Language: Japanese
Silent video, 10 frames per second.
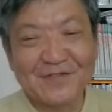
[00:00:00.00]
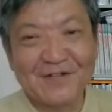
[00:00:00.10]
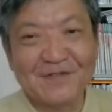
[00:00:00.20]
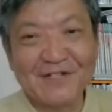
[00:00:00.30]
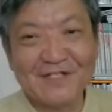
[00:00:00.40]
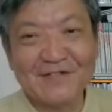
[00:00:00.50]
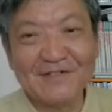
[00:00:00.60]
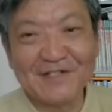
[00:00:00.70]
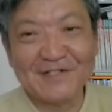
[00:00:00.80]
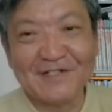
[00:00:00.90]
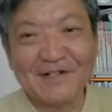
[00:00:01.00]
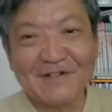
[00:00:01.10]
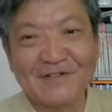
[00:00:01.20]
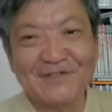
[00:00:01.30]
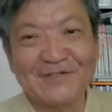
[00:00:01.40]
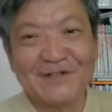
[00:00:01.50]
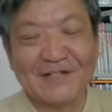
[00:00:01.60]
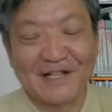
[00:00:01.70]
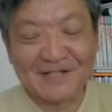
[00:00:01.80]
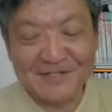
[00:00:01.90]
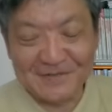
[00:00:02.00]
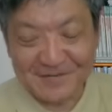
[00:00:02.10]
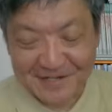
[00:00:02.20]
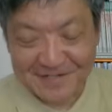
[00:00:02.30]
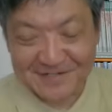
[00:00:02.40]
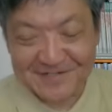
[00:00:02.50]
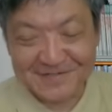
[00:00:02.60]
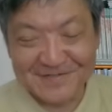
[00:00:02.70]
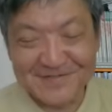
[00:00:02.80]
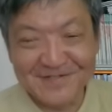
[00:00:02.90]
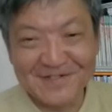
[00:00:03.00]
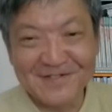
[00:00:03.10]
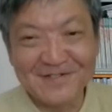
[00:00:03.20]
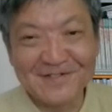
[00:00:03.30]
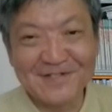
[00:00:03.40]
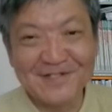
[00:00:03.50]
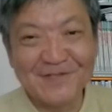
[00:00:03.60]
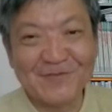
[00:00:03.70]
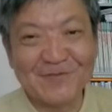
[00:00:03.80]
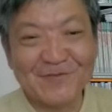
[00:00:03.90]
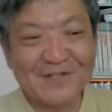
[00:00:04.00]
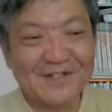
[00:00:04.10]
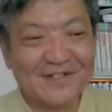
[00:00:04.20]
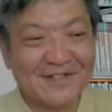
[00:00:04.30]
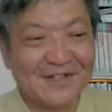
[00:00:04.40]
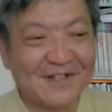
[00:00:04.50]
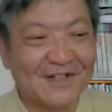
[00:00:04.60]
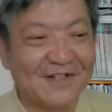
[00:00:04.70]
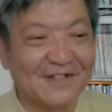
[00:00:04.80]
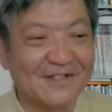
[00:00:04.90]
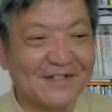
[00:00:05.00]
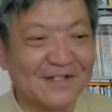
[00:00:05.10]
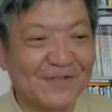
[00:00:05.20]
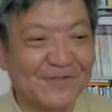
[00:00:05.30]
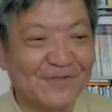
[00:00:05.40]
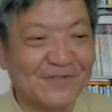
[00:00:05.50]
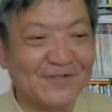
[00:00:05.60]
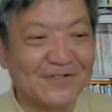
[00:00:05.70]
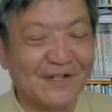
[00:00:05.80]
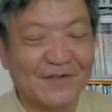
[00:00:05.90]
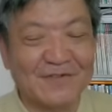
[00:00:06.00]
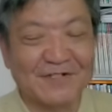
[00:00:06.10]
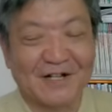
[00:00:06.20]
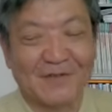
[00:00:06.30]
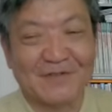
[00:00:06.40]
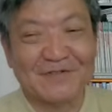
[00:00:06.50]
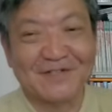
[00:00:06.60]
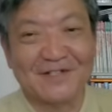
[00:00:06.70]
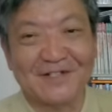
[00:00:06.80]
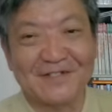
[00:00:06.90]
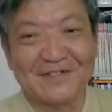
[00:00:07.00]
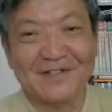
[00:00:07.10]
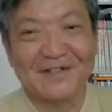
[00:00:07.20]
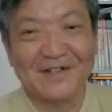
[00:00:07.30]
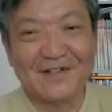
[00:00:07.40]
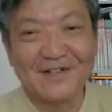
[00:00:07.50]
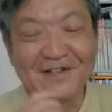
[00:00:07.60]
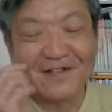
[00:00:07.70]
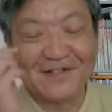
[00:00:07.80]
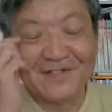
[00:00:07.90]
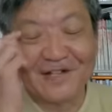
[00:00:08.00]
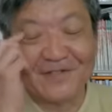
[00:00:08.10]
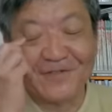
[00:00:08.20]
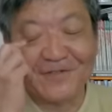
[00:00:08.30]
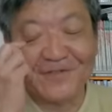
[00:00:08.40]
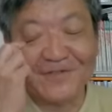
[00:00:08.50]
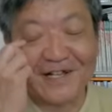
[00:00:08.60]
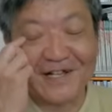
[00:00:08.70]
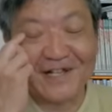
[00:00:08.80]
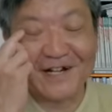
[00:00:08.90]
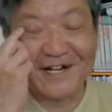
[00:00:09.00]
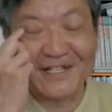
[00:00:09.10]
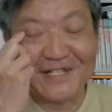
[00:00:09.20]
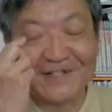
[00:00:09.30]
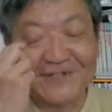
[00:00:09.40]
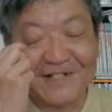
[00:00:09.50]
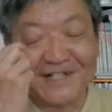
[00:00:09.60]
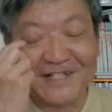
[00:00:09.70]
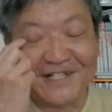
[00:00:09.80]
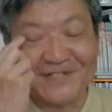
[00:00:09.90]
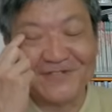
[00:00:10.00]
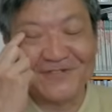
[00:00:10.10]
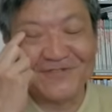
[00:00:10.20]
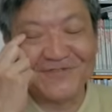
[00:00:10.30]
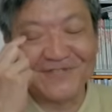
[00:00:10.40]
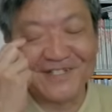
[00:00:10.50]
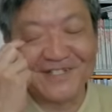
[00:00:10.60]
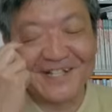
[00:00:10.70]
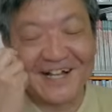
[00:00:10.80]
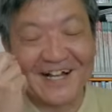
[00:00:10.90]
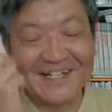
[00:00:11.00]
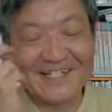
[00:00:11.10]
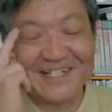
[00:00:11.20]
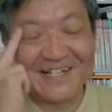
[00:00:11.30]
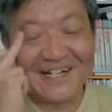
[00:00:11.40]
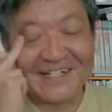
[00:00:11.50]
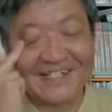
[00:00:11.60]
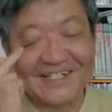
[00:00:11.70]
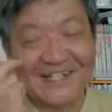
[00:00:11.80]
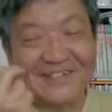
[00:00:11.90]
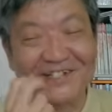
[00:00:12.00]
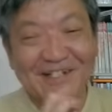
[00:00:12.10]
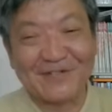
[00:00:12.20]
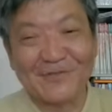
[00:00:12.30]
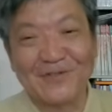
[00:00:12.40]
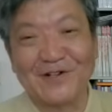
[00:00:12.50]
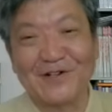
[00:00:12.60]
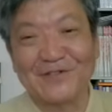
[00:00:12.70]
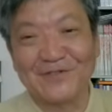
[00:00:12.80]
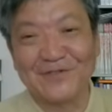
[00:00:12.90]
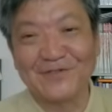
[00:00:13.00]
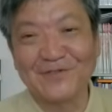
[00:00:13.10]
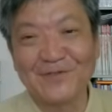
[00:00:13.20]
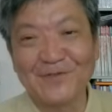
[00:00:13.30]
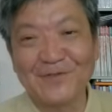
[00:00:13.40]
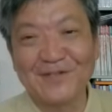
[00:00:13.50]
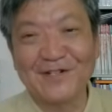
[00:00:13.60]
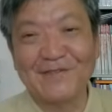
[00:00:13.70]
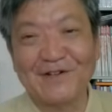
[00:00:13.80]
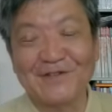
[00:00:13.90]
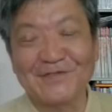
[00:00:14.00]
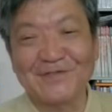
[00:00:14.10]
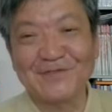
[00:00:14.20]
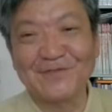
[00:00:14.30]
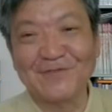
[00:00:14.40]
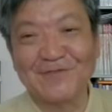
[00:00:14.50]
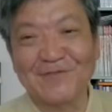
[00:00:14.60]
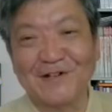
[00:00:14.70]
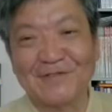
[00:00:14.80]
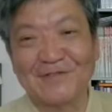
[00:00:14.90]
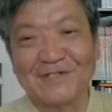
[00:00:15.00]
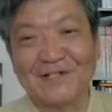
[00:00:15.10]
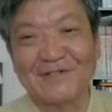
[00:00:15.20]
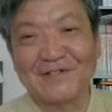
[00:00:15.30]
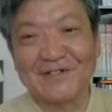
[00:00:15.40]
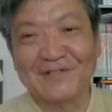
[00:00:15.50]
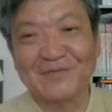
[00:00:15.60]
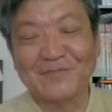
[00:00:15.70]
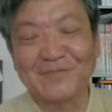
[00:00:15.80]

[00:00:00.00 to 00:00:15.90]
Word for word: でわざわざ嫌われる必要は何にもないんですよでもこうやってですね日本中に電話をかけまくってですねあのかけられた人はですね中国人ってああいやいやらしい連中やなと思うわけでしょ嫌われるんですよどんどん好感度が下がるわけですよ